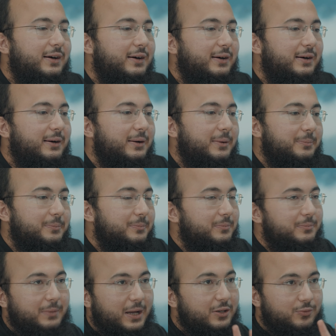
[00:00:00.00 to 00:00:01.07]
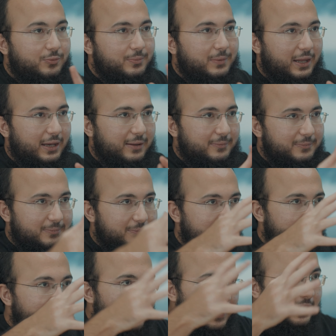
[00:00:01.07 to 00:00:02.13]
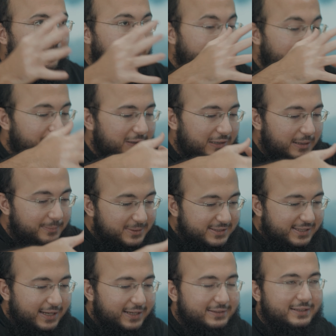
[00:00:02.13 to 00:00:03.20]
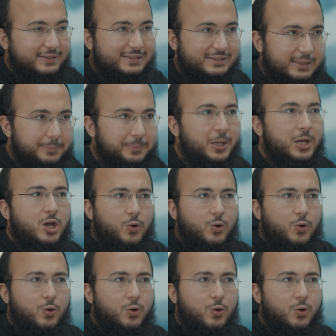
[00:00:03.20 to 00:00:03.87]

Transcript: آه مع إنه يعني فايوه ففي الليمتس حقت الستيب